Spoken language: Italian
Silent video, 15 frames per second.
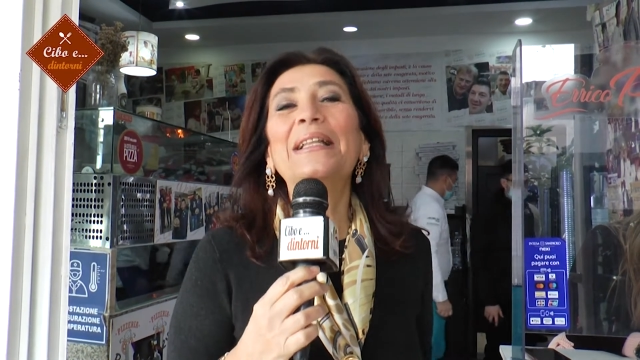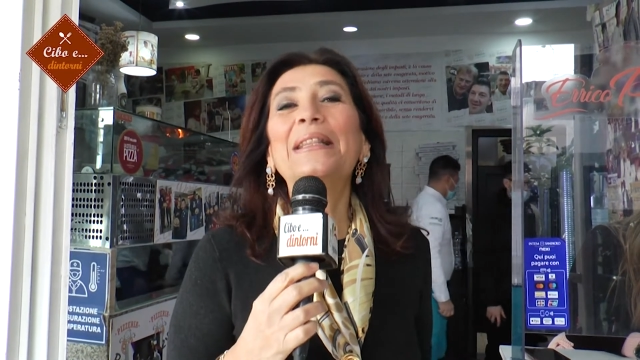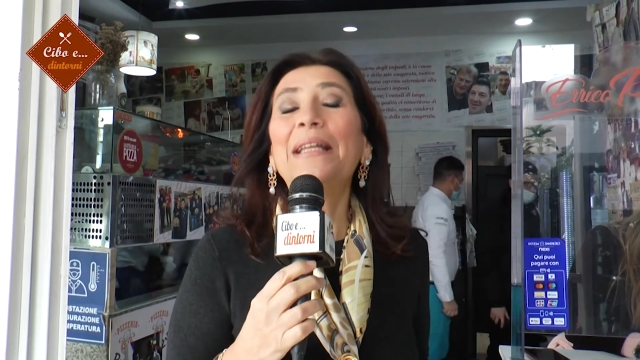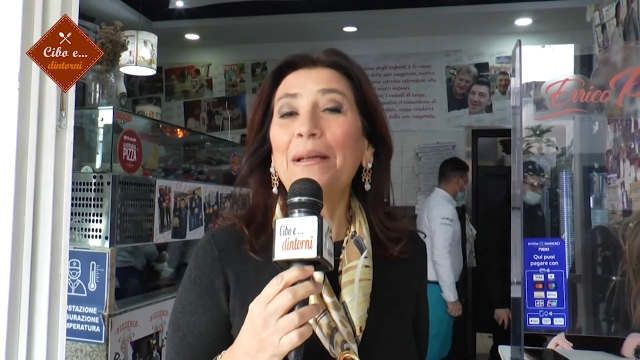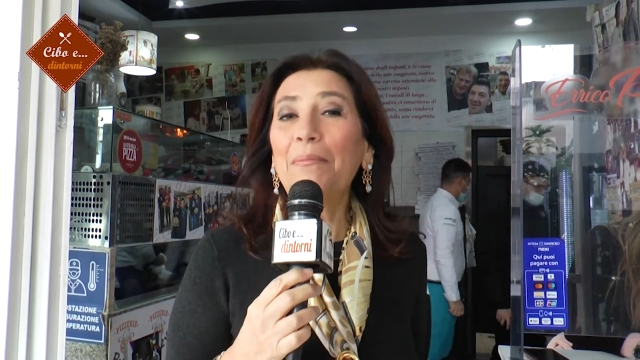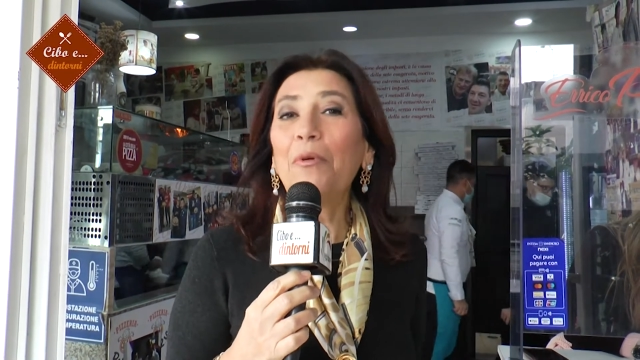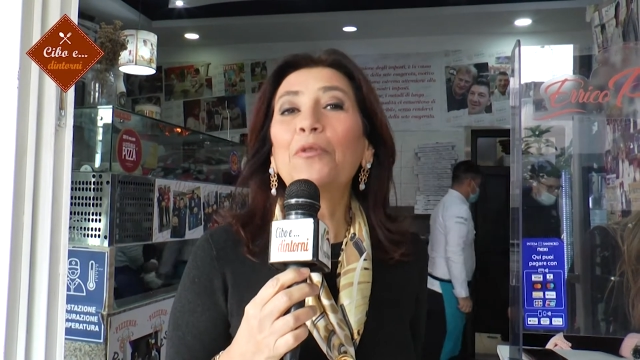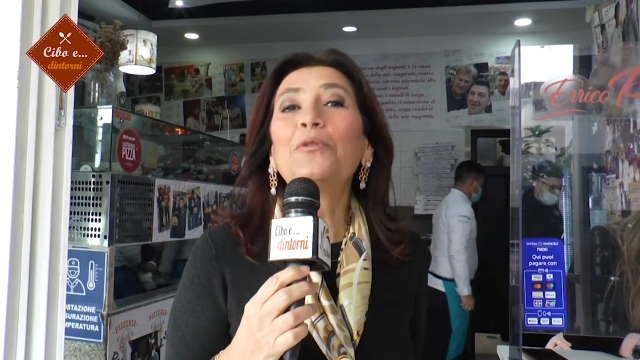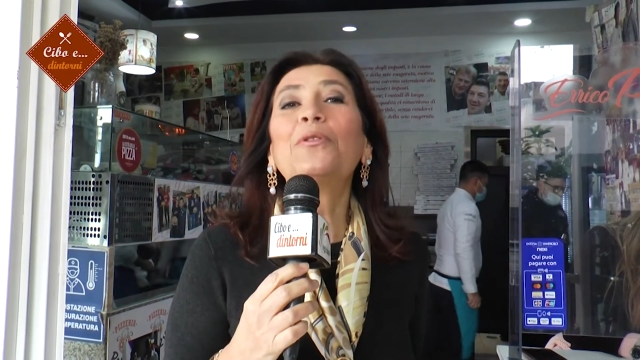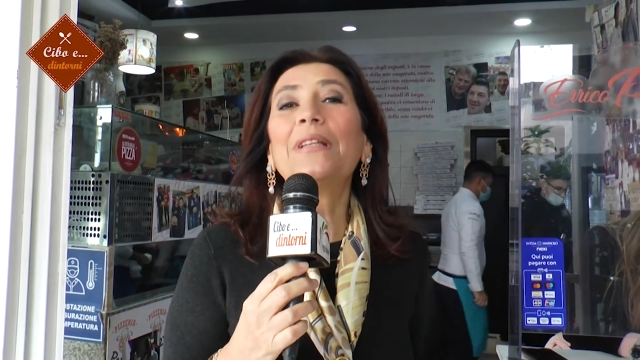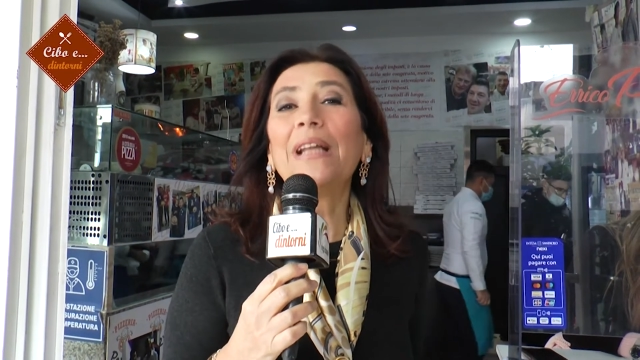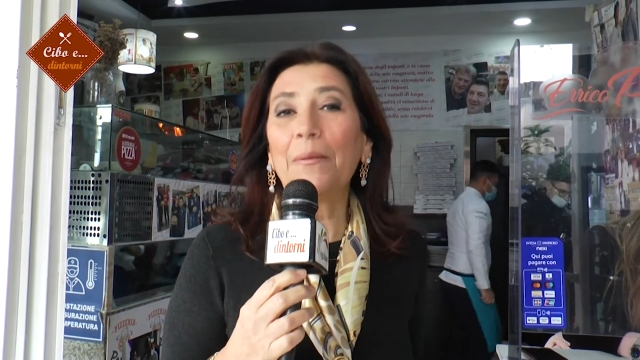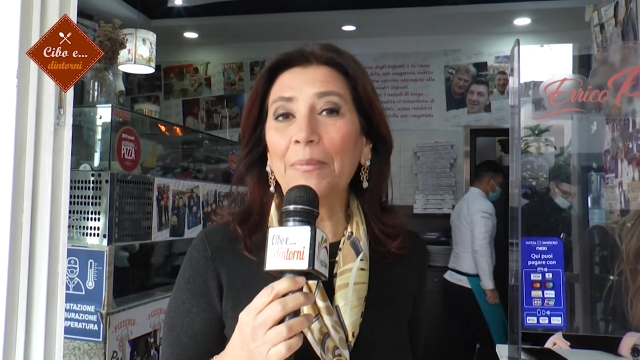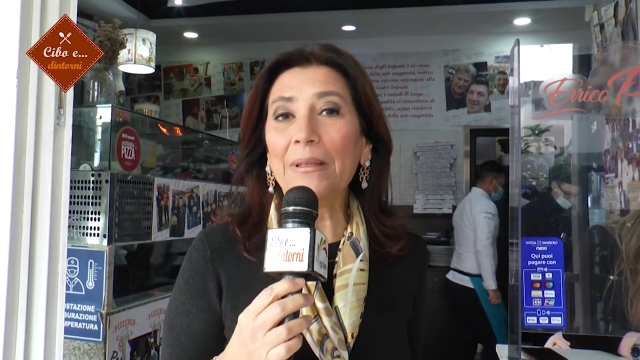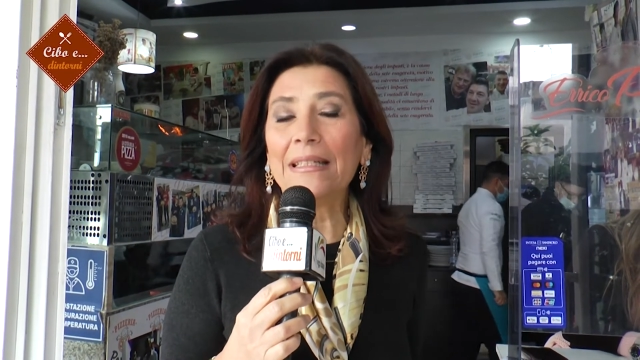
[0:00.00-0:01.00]
nel mondo
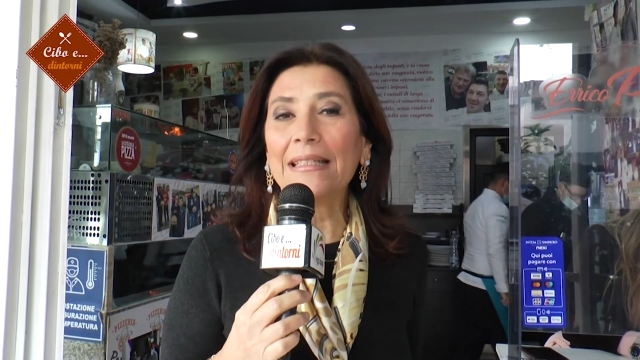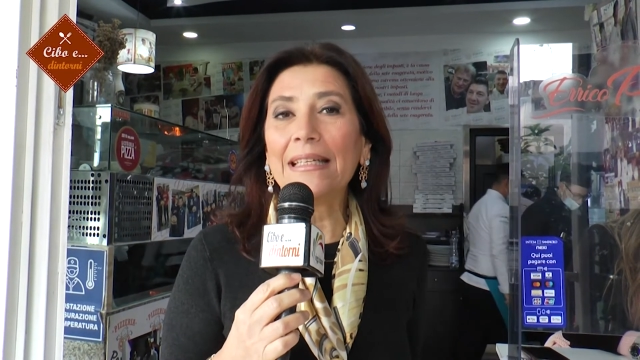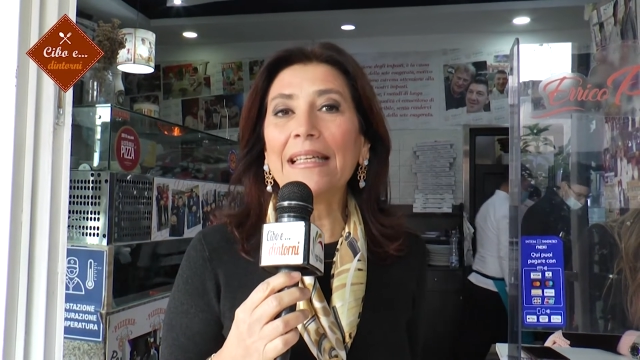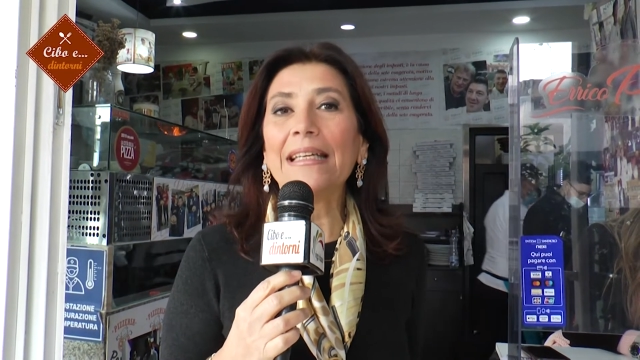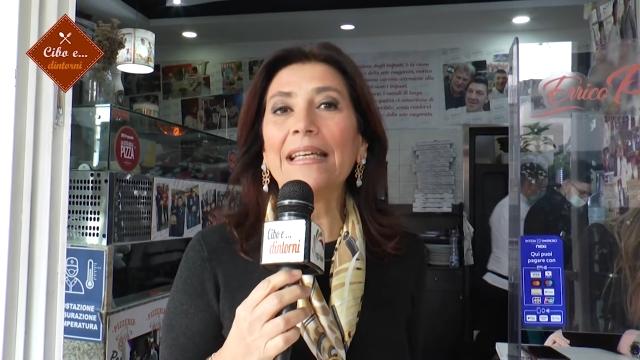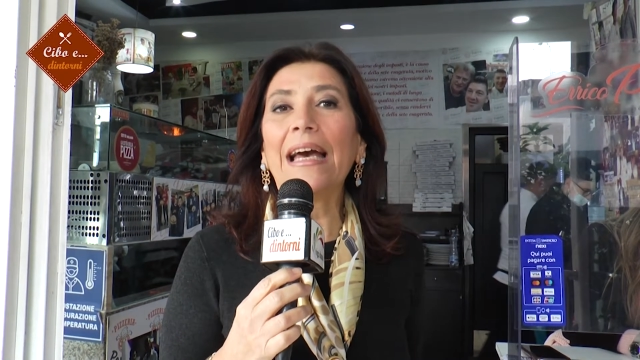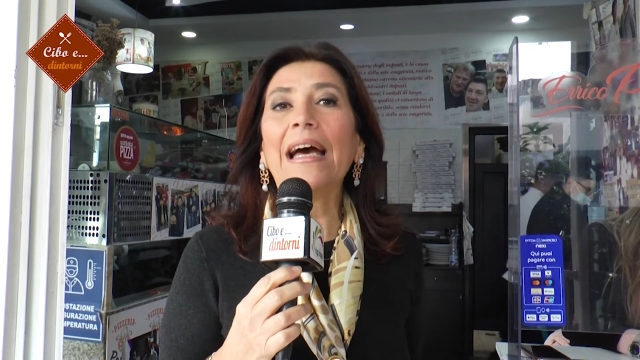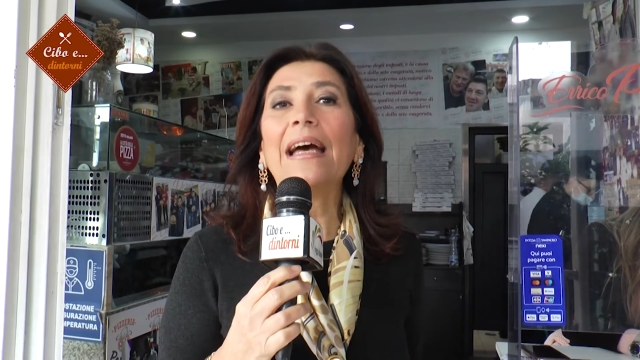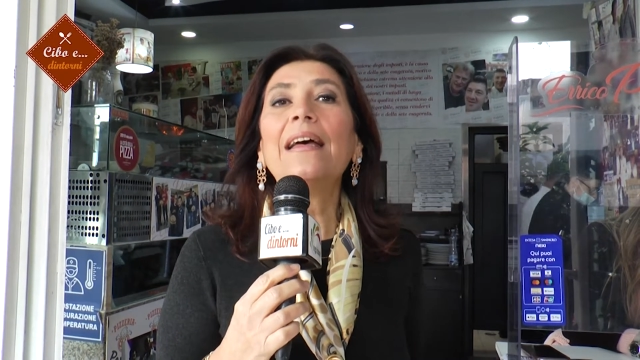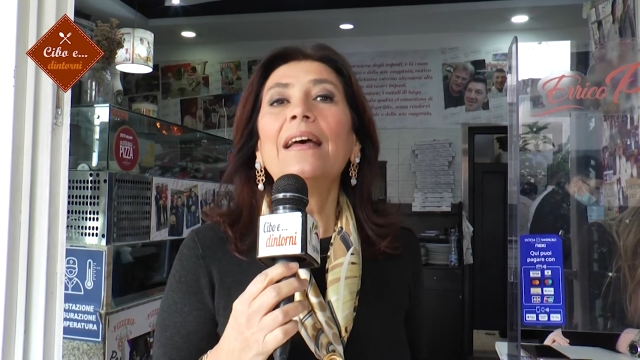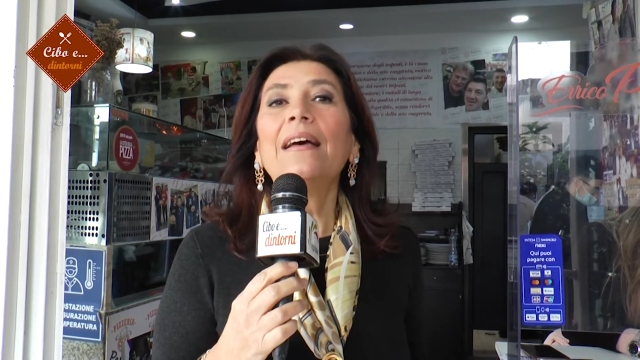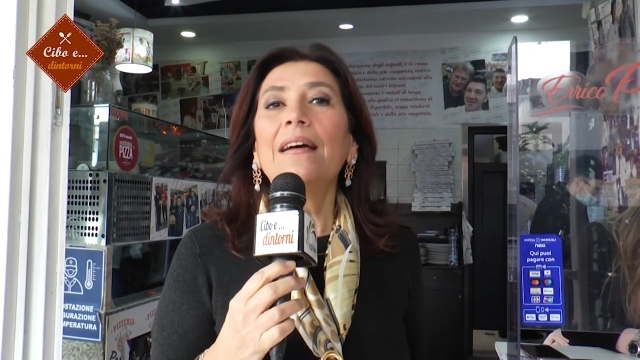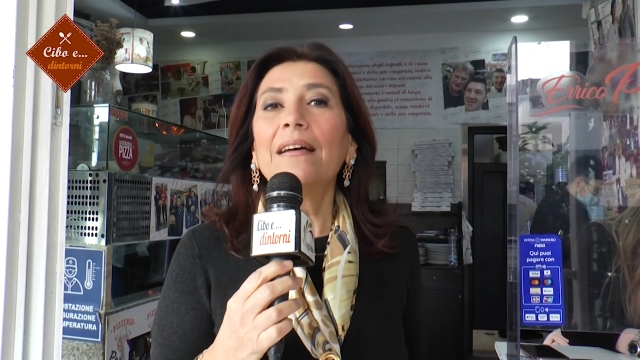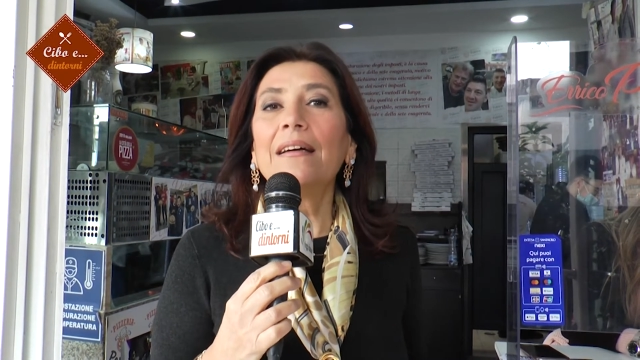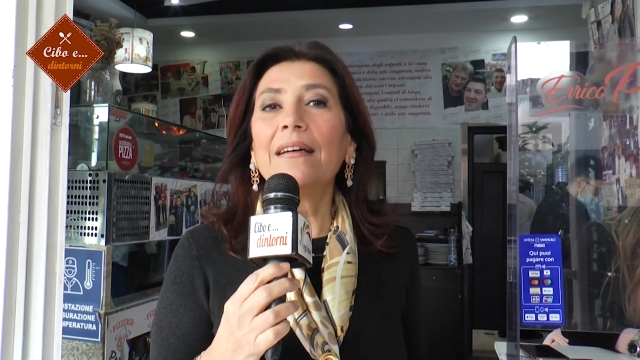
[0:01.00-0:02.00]
della pizzeria
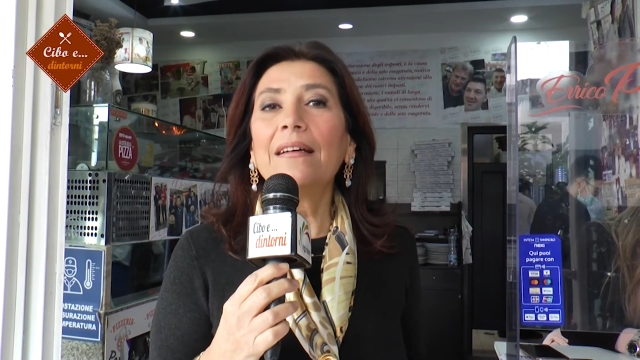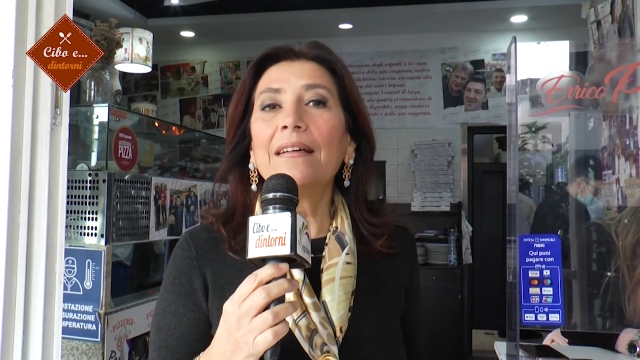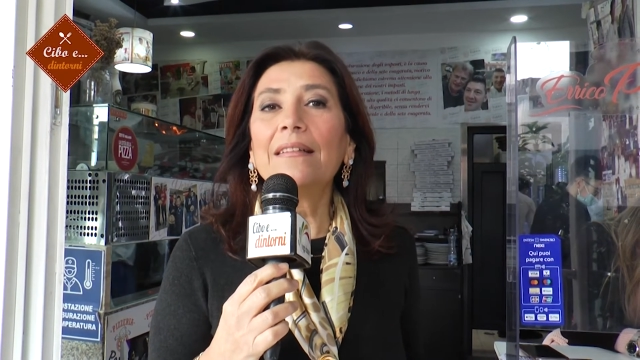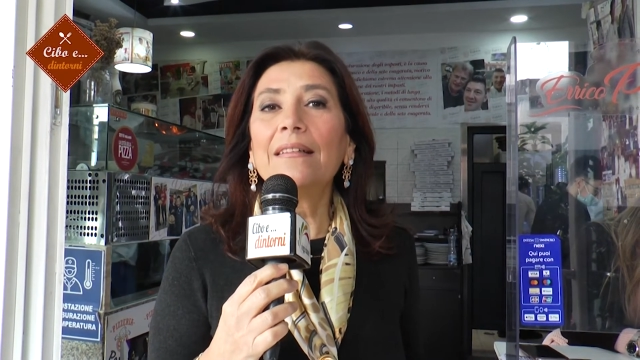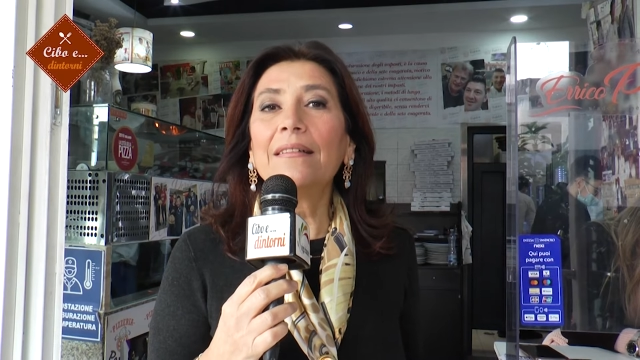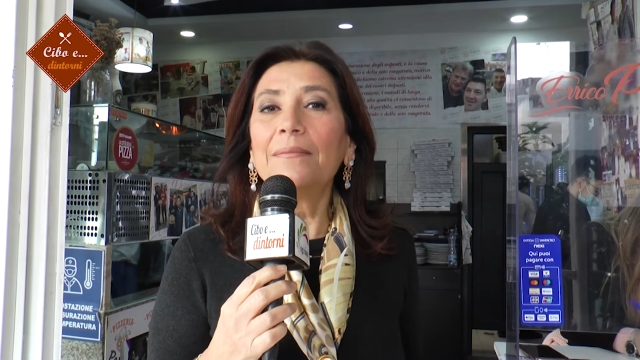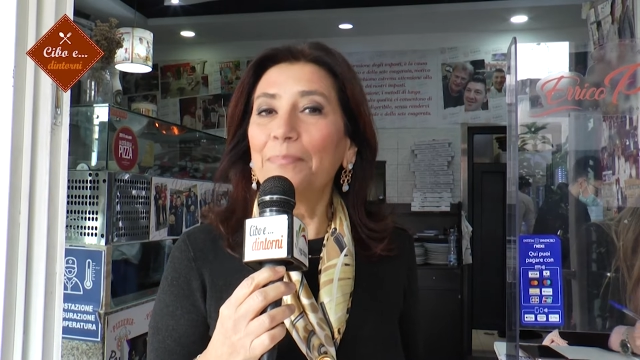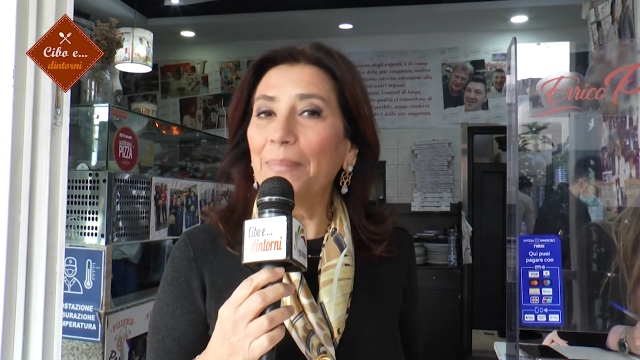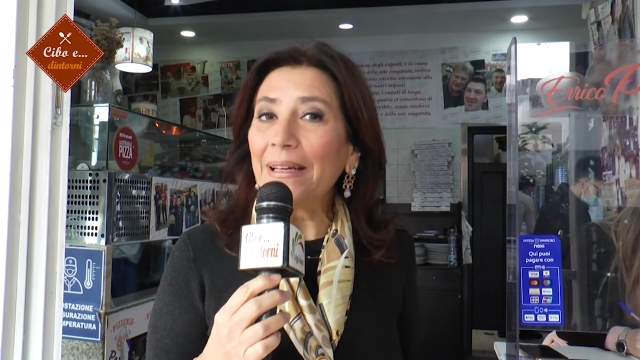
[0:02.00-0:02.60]
eh,